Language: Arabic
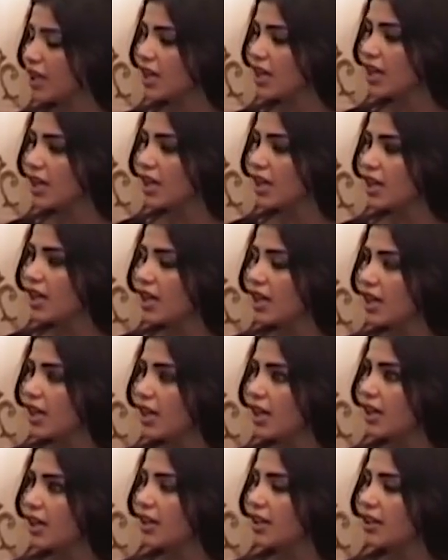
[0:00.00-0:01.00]
صحيح
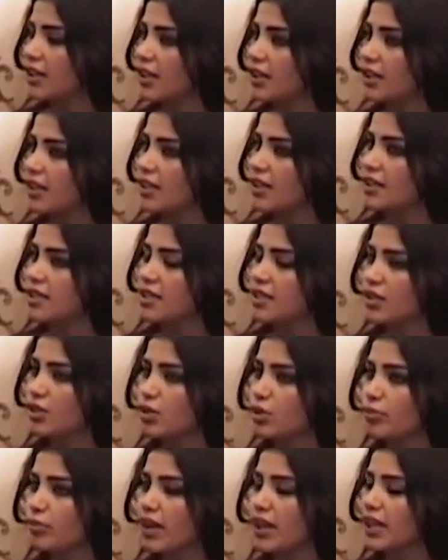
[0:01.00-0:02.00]
آه ست
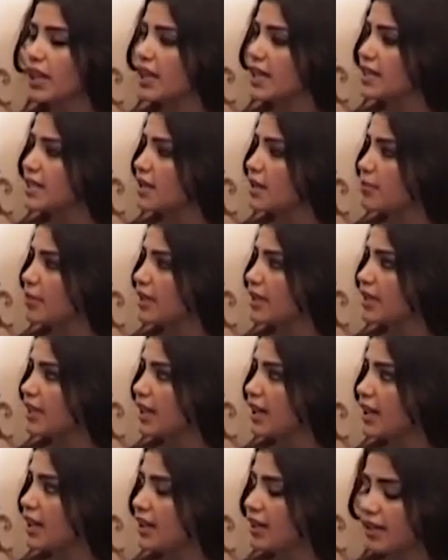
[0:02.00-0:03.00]
جمانة إذا
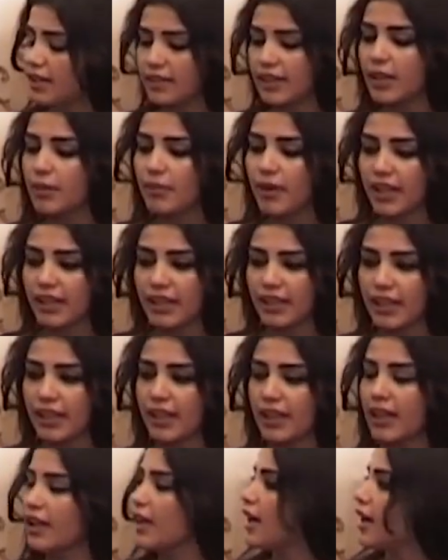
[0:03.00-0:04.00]
بدنا دايما
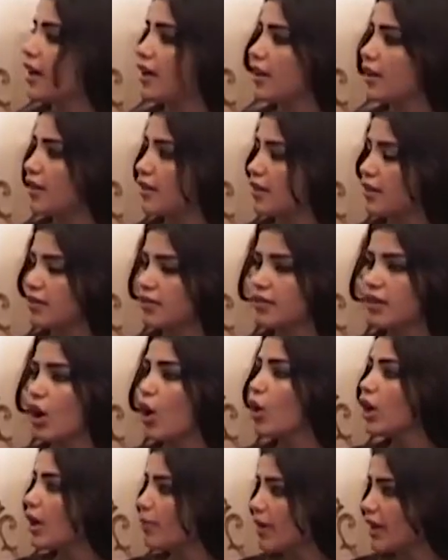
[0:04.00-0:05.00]
آه
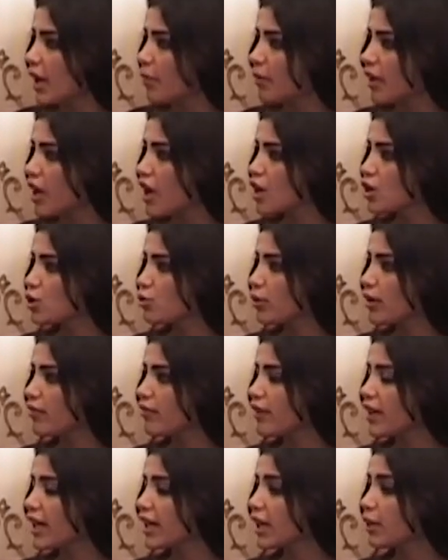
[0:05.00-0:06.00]
علم الأبراج
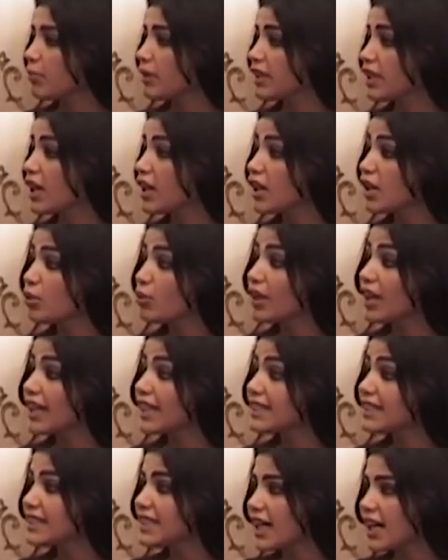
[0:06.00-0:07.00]
والفلك بيتعرضوا
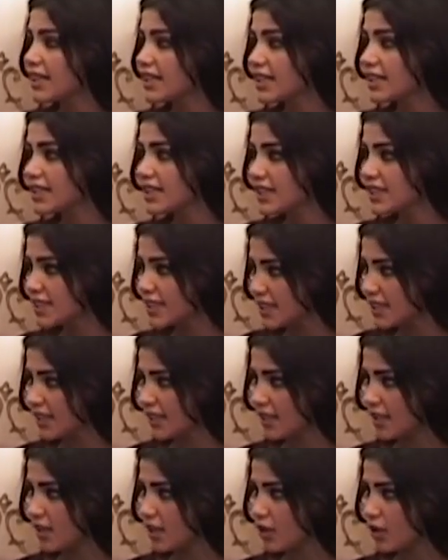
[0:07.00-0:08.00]
لانتقادات
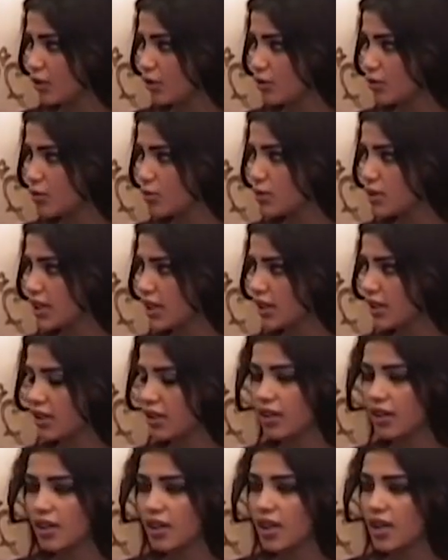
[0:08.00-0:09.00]
كثيرة خصوصا
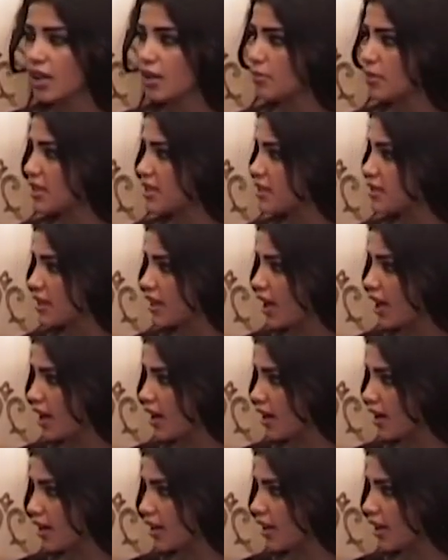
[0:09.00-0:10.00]

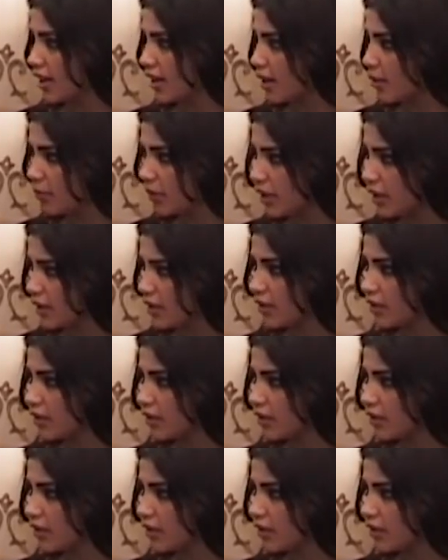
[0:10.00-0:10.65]
بالساحة الإعلامية